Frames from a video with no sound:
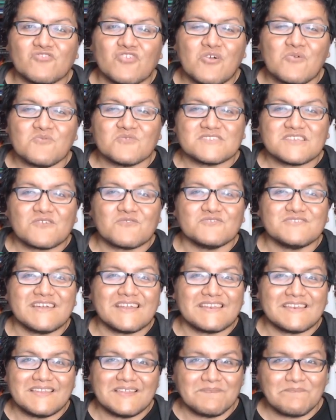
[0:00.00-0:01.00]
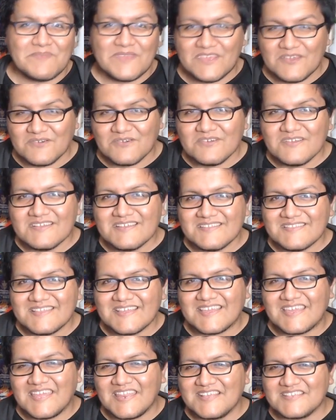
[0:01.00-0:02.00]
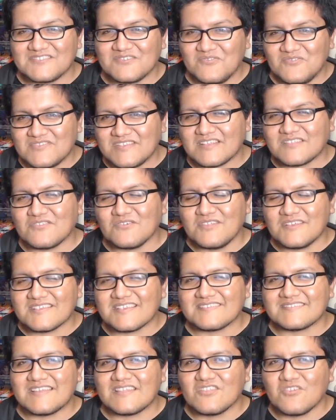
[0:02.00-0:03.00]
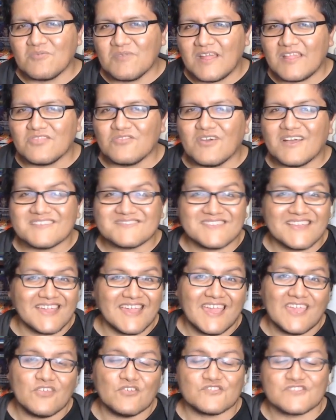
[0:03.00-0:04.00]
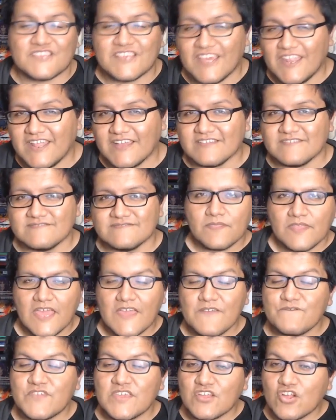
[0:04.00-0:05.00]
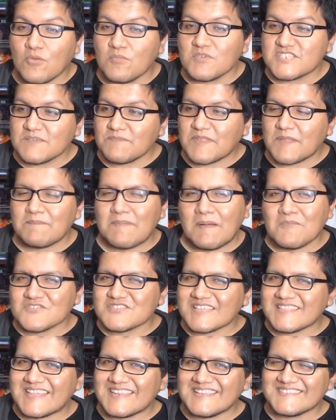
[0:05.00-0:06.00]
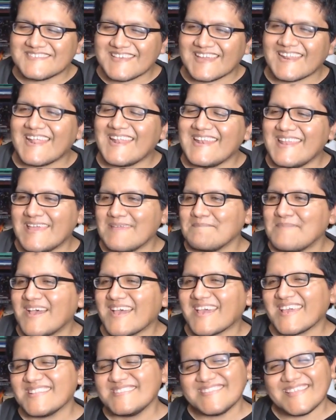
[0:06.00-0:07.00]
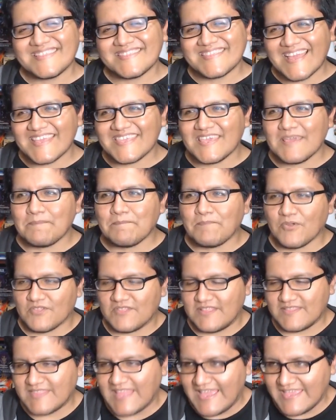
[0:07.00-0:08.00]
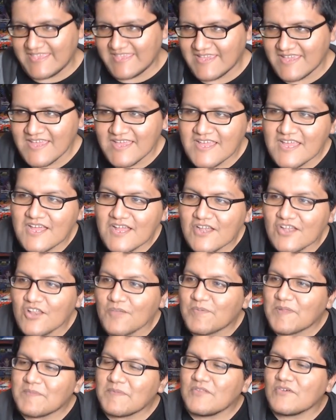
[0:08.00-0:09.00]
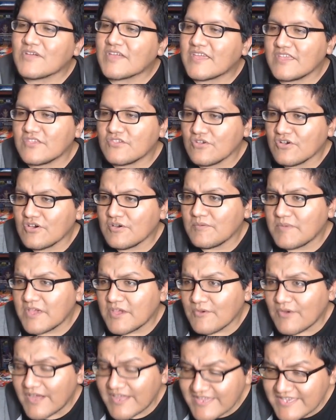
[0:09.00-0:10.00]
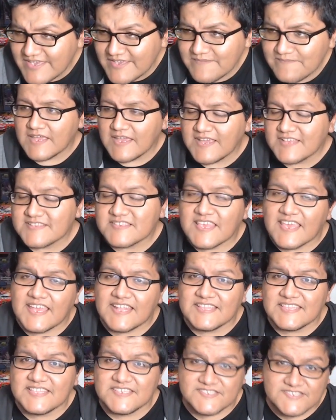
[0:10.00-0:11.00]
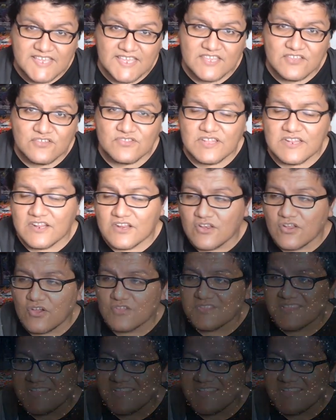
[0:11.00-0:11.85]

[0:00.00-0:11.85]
no vamos a escuchar ni pío de quiénes son los actores que están doblando hasta que ellos quieran. En fin, como siempre vamos a analizar la imagen detalle por detalle. Lo primero que yo veo aquí es que el diseño del Clot